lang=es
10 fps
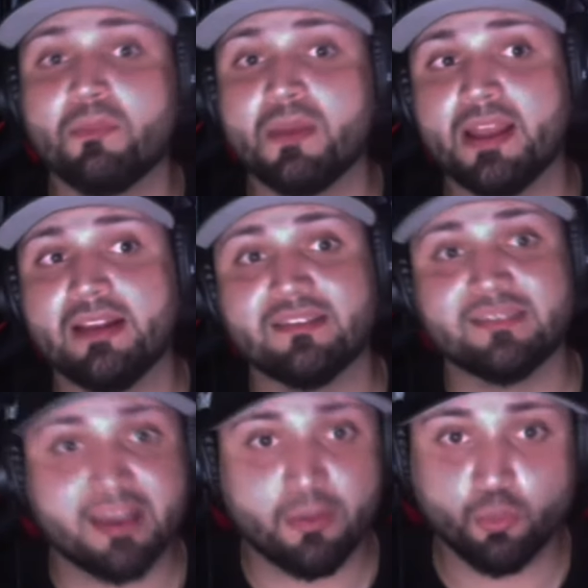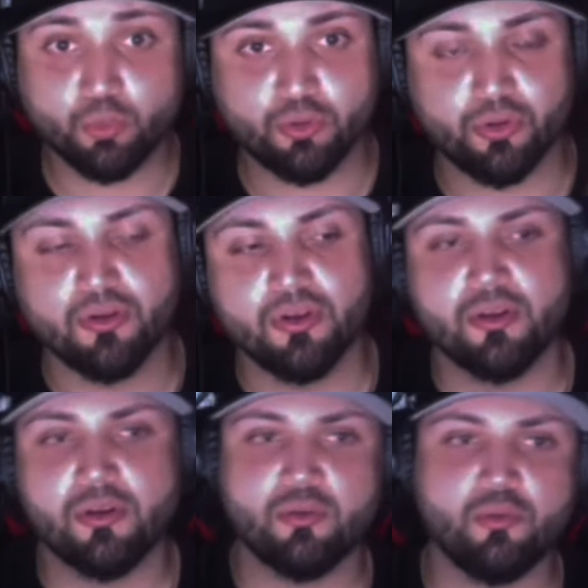el segundo
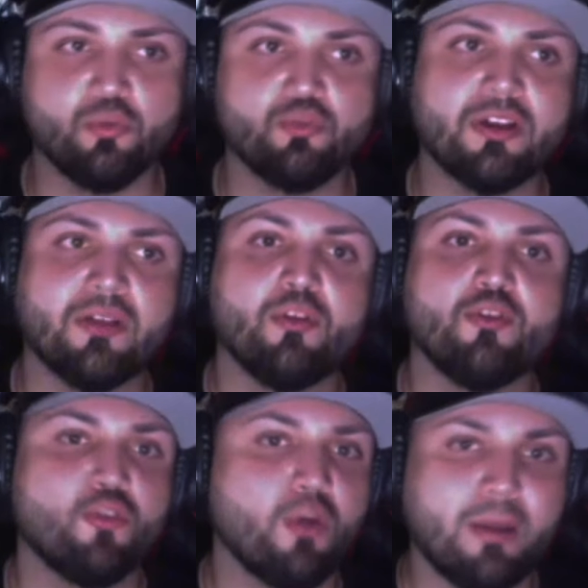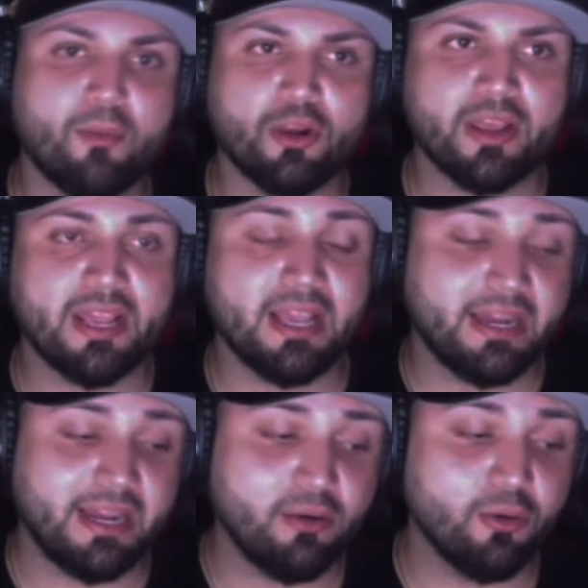luchador no japonés en
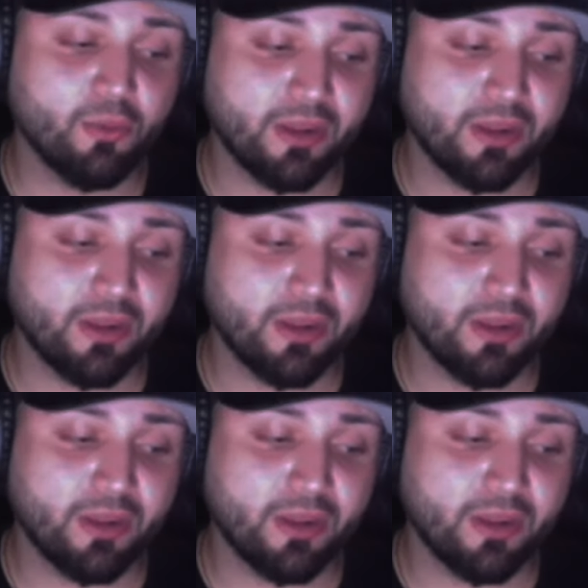ganarlo,